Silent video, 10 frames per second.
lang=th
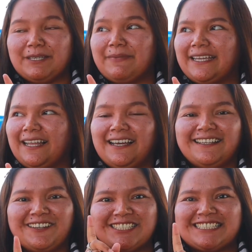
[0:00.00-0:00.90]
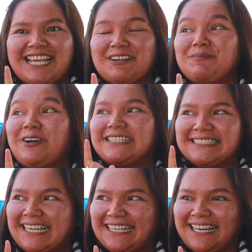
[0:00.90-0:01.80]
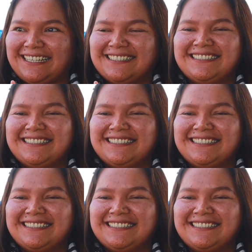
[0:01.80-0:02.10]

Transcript: ปีใหม่ละเราจะแจกมอเตอร์ไซค์ละ